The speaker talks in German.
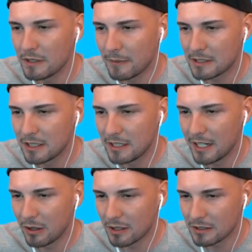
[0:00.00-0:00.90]
Ich habe jetzt eine Idee,
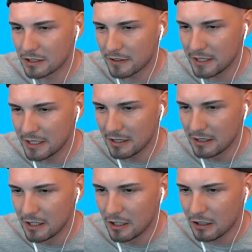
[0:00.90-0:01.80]
Leute. Und zwar hier
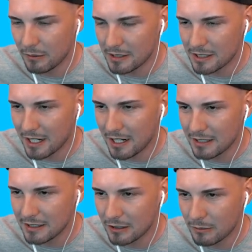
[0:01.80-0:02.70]
kommt das
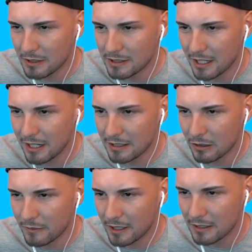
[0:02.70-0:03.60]
Rad, dann kommt das Rad auch
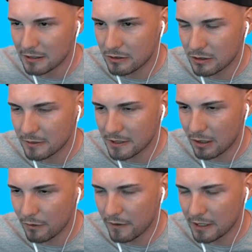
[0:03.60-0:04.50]
nochmal ganz kurz was
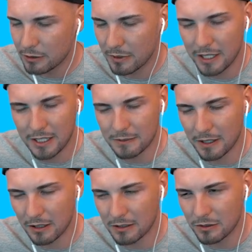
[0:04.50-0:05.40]
auf. Warte, ich überlege jetzt
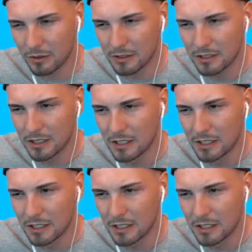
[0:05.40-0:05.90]
mal ganz kurz.